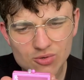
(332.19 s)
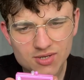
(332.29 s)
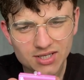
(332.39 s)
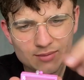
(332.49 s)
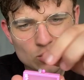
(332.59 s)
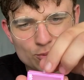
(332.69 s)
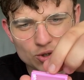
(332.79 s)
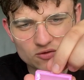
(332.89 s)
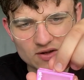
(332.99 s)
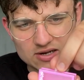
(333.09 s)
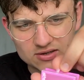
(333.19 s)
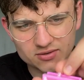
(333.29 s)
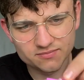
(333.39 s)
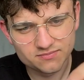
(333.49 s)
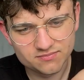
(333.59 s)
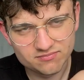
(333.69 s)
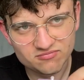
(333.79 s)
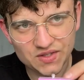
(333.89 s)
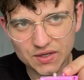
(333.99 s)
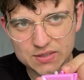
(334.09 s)
w taki mały portfelik. W
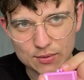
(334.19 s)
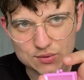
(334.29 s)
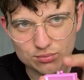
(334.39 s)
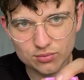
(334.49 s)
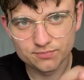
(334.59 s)
taki sposób